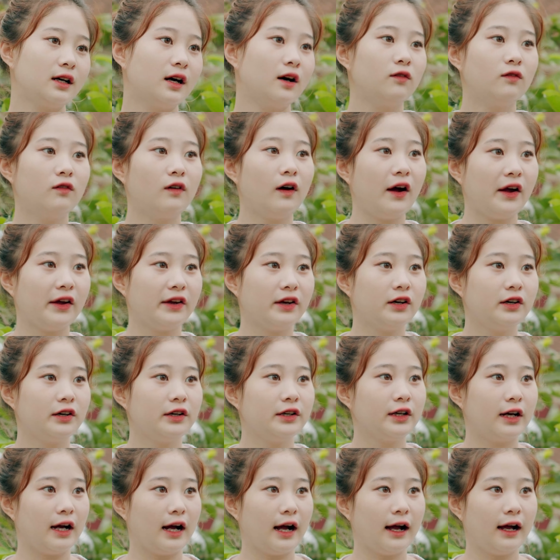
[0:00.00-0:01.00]
không ai
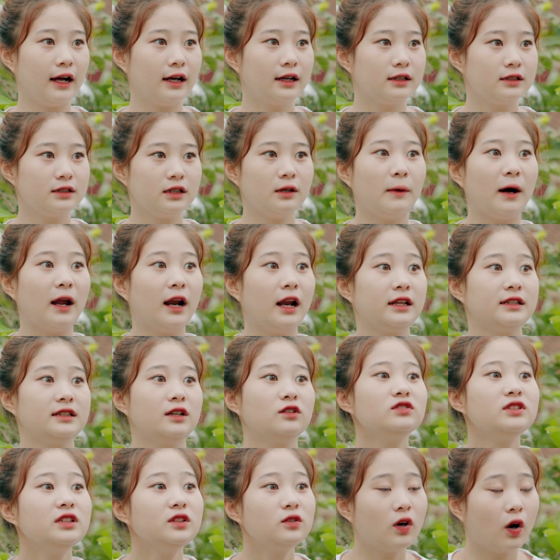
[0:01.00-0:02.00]
ơi cả cháu bảo là
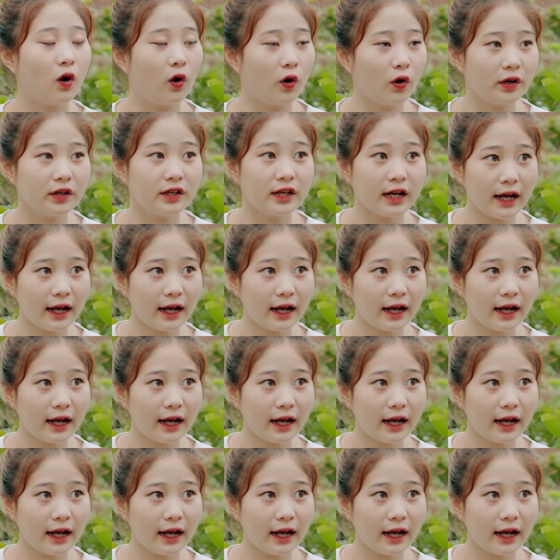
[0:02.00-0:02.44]
cháu xin ngồi